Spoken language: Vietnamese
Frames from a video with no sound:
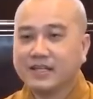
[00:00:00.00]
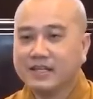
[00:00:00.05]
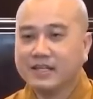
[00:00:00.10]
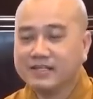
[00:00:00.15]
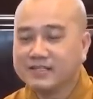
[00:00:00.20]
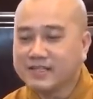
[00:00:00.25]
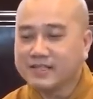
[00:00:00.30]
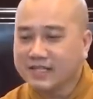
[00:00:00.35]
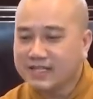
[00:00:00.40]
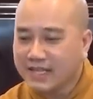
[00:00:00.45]

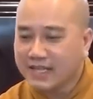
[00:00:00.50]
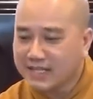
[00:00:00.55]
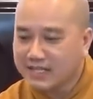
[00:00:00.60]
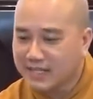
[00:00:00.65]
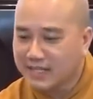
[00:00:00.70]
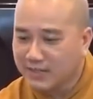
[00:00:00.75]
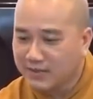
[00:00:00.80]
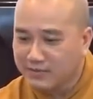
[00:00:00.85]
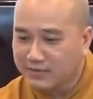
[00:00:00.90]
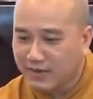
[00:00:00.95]
Những cái
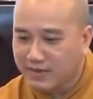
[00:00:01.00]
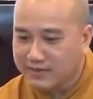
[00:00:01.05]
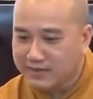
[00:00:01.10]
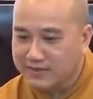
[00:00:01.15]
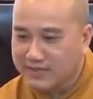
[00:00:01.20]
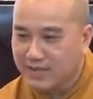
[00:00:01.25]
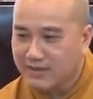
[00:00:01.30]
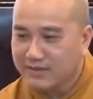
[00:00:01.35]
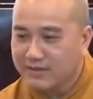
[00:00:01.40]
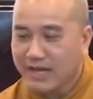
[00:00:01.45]
danh hiệu Phật
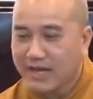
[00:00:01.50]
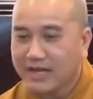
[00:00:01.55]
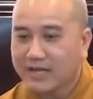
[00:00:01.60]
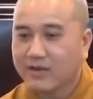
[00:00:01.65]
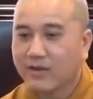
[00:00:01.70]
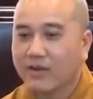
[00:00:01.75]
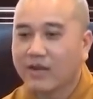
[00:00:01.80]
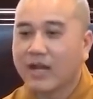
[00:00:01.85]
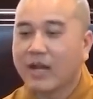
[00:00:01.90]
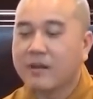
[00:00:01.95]
sau này
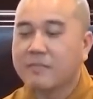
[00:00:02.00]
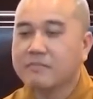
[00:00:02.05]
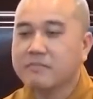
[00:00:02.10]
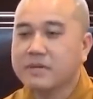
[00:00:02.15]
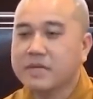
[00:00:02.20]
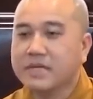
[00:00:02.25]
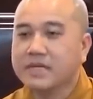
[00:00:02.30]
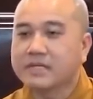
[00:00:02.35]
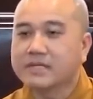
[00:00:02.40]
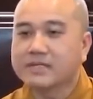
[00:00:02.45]
gọi là
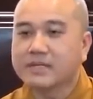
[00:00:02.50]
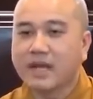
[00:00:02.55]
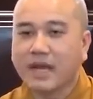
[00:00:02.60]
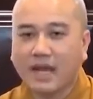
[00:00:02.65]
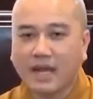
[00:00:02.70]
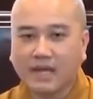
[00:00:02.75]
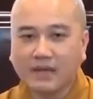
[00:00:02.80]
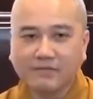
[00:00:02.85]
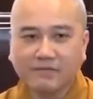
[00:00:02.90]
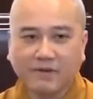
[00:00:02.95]
biệt
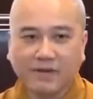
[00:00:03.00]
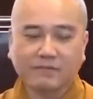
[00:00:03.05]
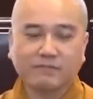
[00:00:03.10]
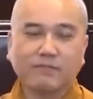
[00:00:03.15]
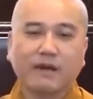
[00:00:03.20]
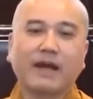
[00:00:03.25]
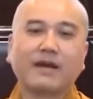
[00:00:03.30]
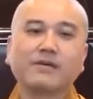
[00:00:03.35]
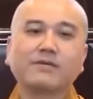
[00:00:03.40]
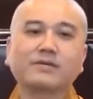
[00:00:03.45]
thể Phật
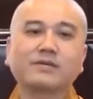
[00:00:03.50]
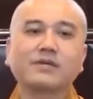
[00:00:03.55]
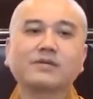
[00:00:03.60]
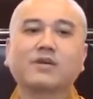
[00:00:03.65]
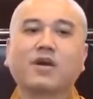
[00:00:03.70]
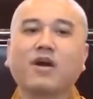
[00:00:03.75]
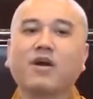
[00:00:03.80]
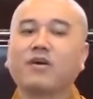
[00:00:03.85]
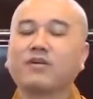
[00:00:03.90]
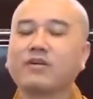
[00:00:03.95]
bảo. Chứ
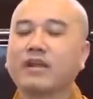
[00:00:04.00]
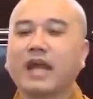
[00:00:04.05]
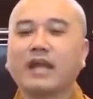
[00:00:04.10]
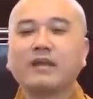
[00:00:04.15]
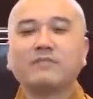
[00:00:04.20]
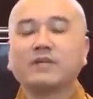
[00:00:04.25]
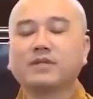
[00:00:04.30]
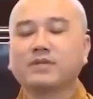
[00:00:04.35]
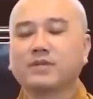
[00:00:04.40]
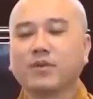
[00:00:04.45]
còn hồi
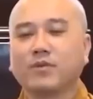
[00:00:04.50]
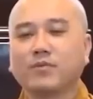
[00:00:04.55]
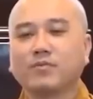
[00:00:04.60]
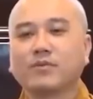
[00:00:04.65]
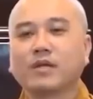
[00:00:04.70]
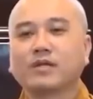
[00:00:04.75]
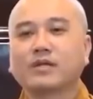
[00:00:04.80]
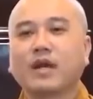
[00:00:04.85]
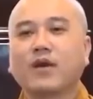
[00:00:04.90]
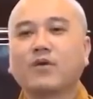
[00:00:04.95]
nãy mình
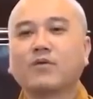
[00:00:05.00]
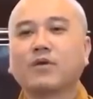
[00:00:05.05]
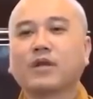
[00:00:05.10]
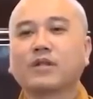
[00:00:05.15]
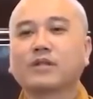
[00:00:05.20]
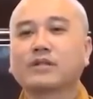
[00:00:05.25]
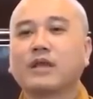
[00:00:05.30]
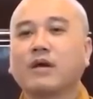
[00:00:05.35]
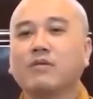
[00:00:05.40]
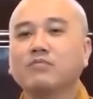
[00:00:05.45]
tụng cái câu
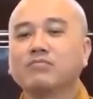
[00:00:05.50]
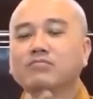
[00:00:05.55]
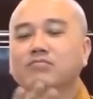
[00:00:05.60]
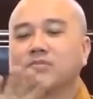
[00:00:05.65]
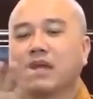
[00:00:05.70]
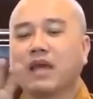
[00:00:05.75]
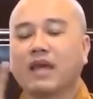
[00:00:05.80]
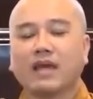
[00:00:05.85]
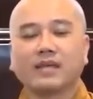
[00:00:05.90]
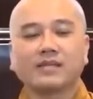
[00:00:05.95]
là
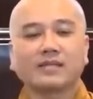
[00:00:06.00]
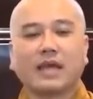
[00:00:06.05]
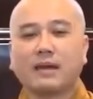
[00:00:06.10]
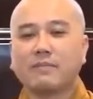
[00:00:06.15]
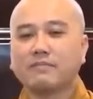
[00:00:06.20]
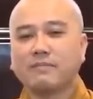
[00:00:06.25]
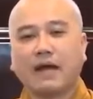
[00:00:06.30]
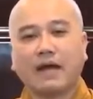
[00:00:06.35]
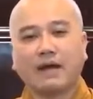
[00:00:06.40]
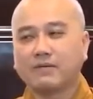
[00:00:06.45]
tổng thể
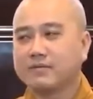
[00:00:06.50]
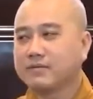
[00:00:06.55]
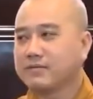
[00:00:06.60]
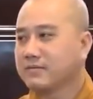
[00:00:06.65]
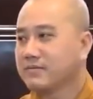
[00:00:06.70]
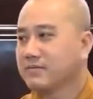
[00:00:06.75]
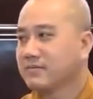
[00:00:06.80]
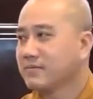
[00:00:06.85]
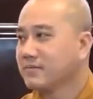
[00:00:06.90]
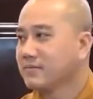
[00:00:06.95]
tam bảo.